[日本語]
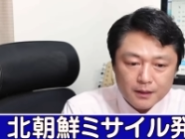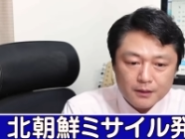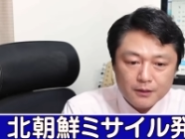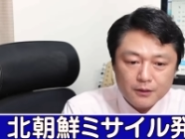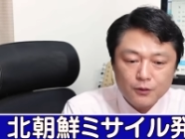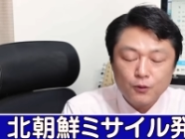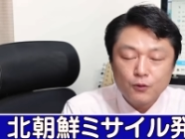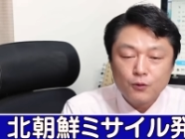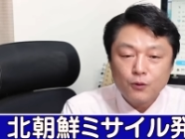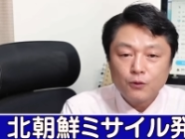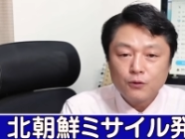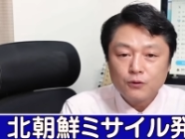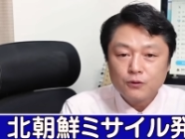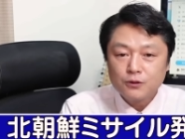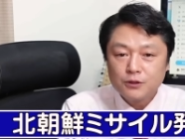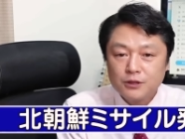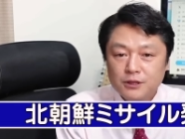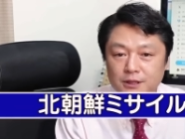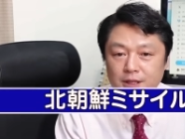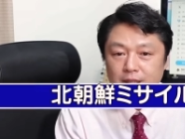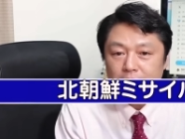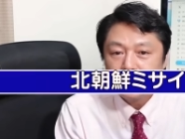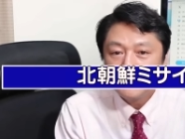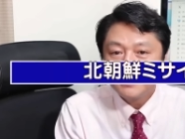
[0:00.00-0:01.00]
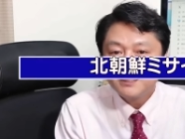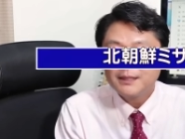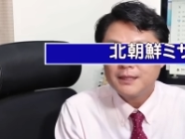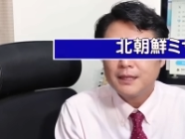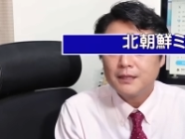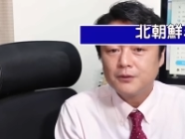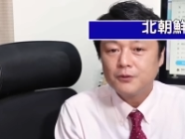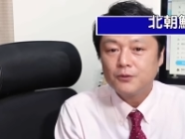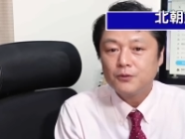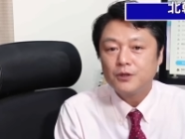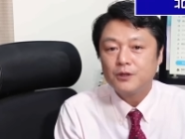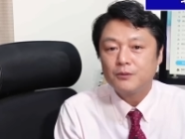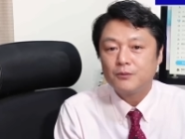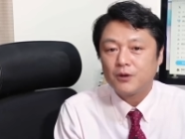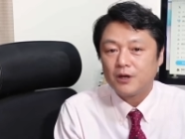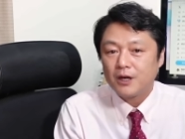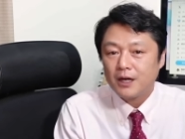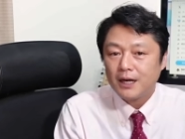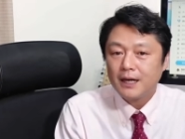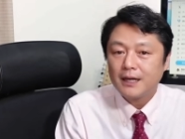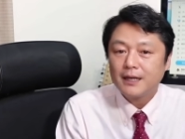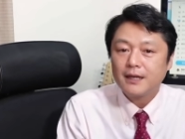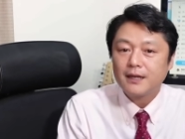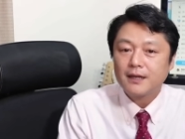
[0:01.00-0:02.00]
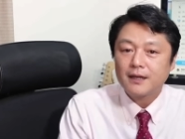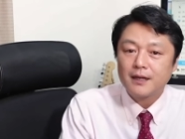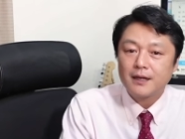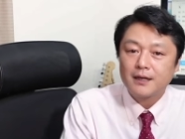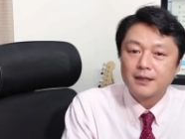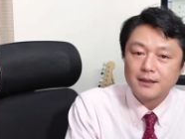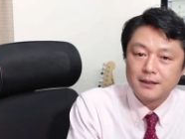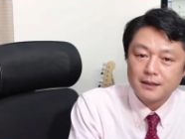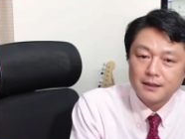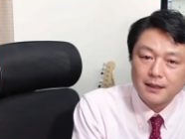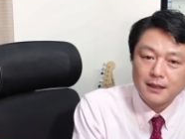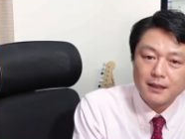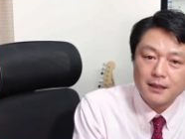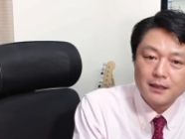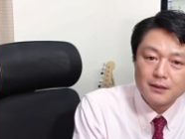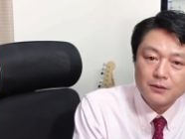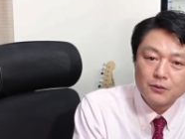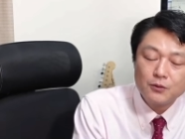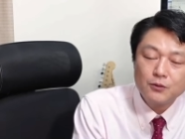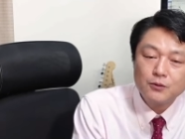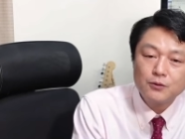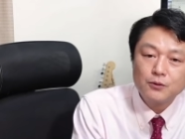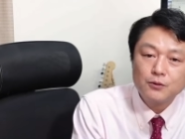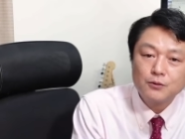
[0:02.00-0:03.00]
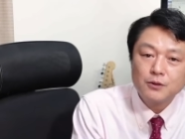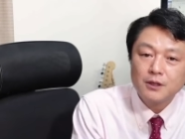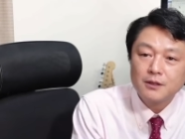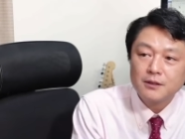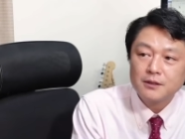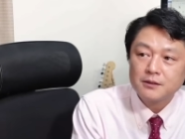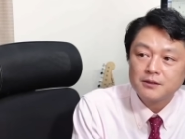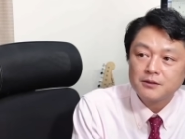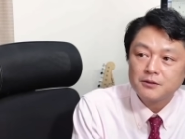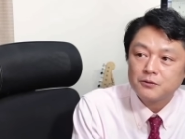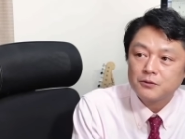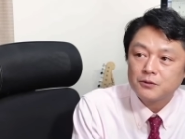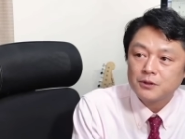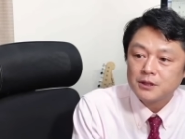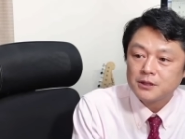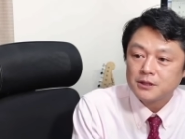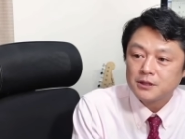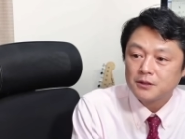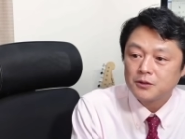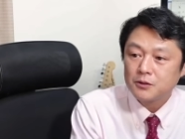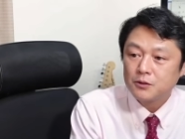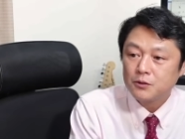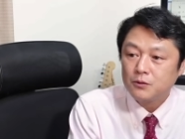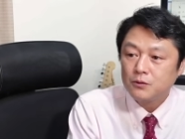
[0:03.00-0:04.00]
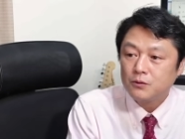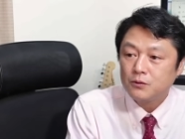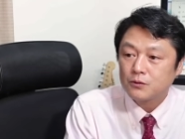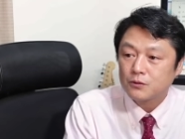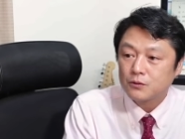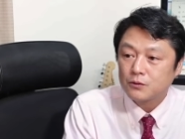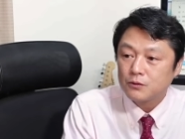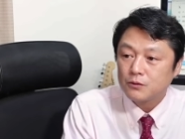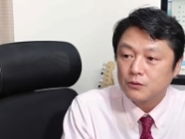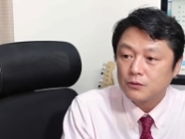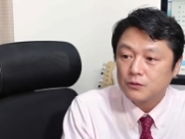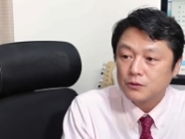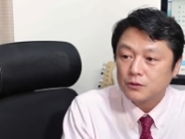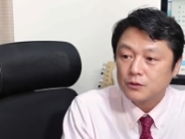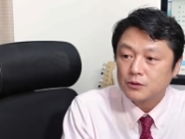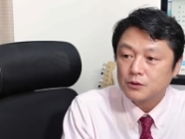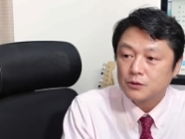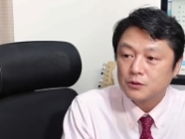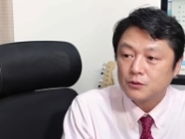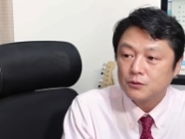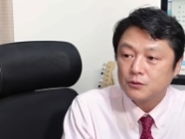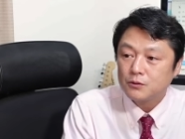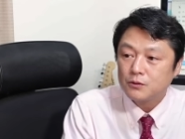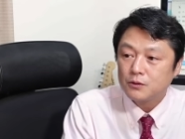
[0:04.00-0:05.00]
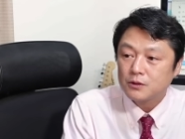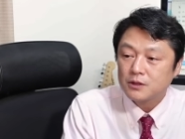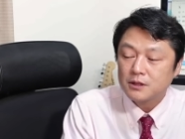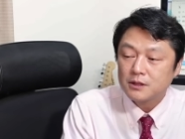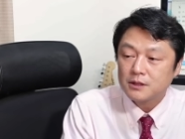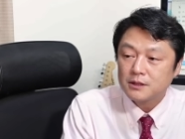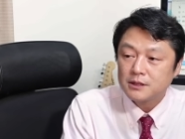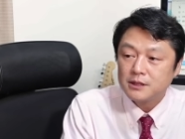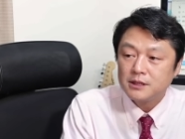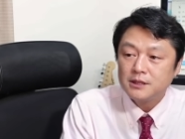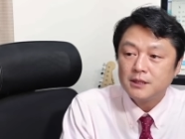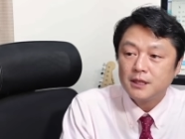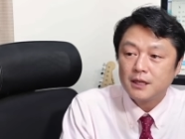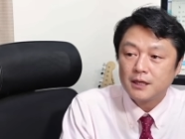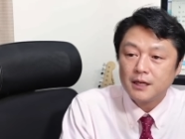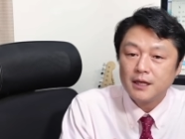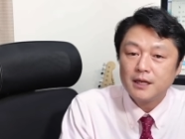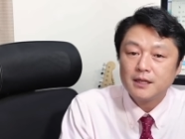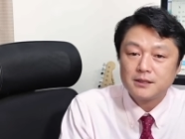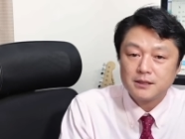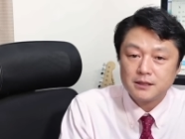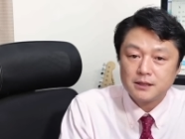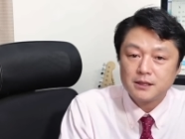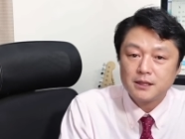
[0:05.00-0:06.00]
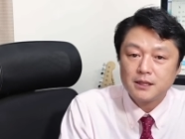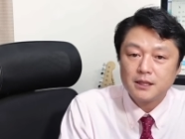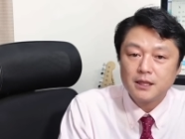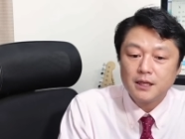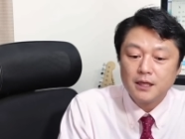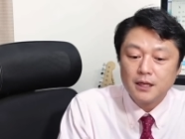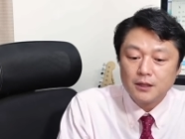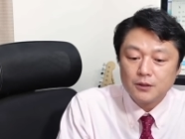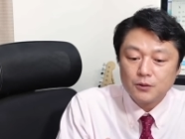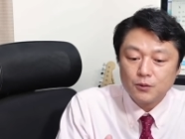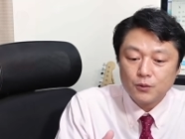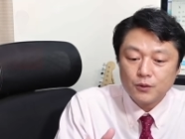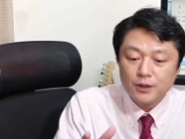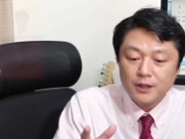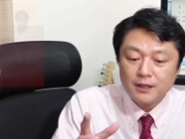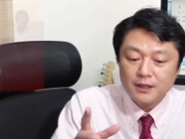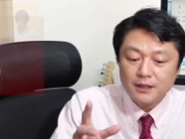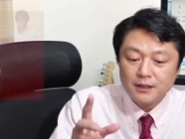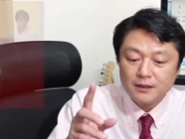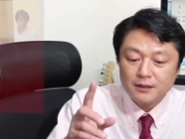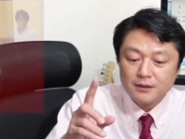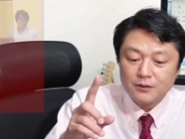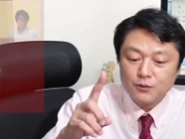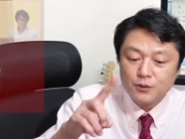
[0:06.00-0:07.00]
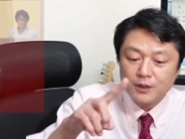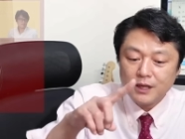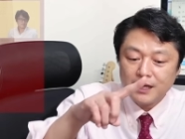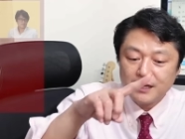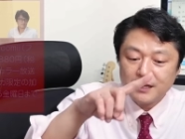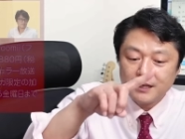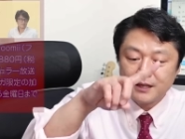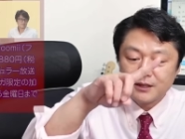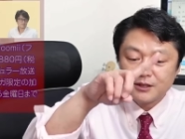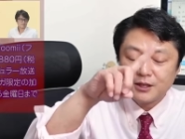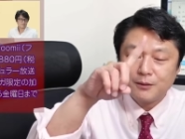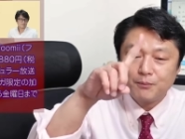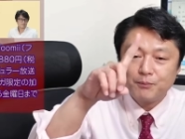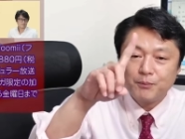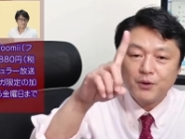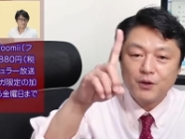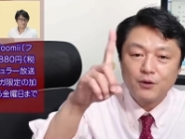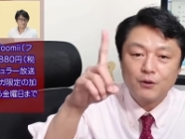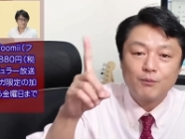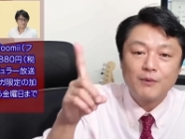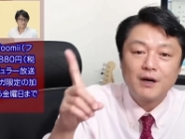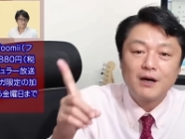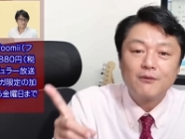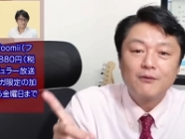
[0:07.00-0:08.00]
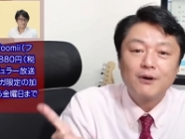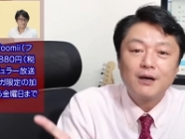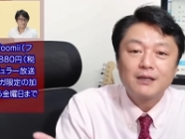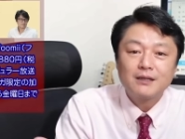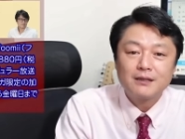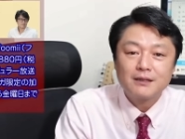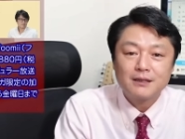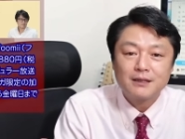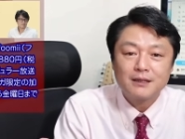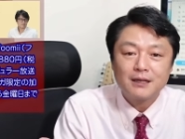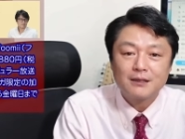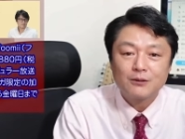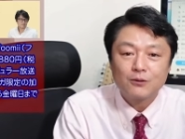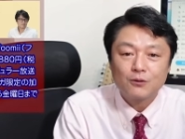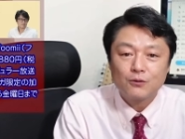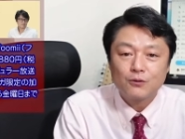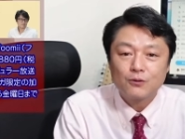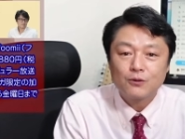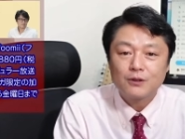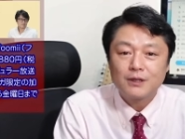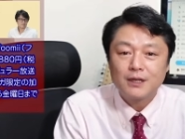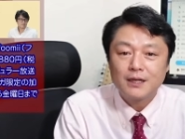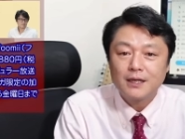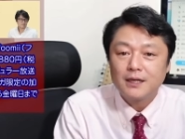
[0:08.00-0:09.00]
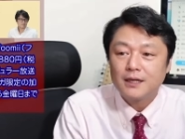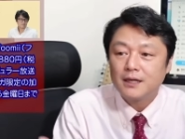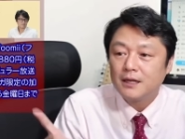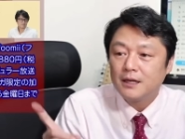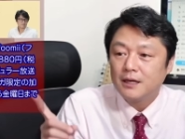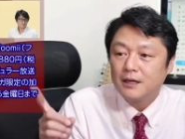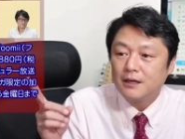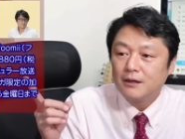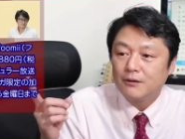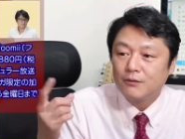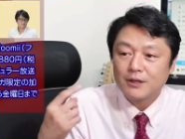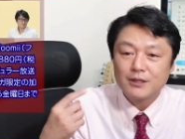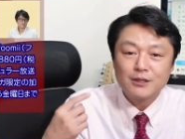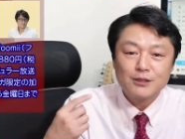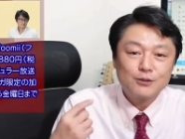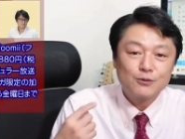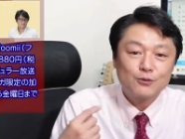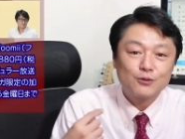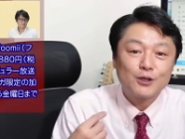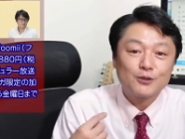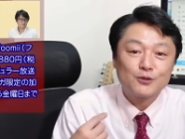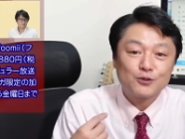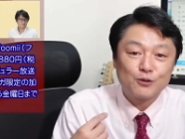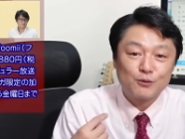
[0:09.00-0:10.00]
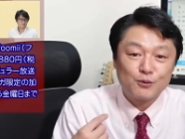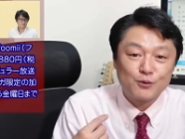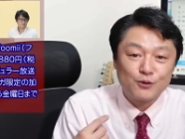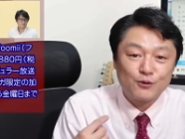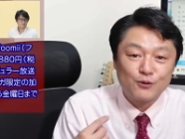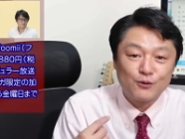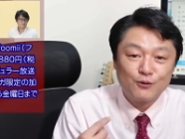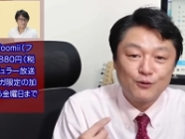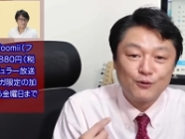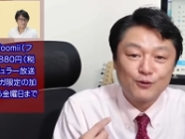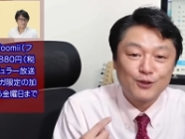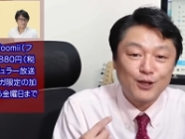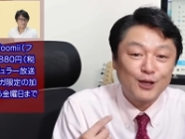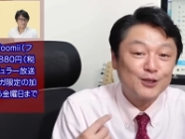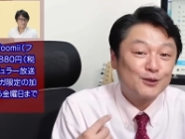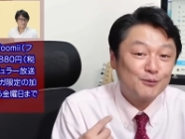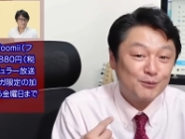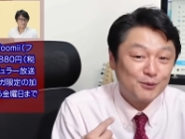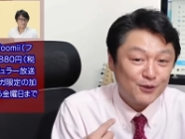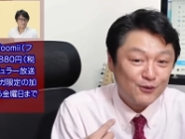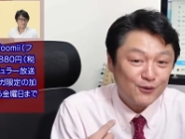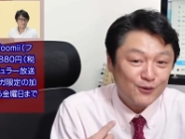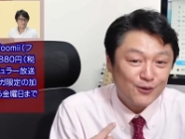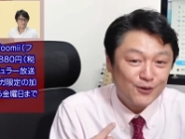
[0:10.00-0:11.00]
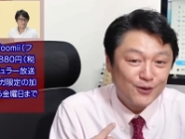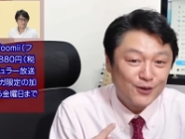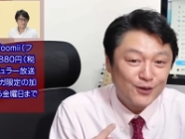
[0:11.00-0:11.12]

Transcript: 予告していたよりも早かったということなんですけど、確か今日の正、深夜0時、時計の針がてっぺんを回ったところから、私の誕生日の、誕生日の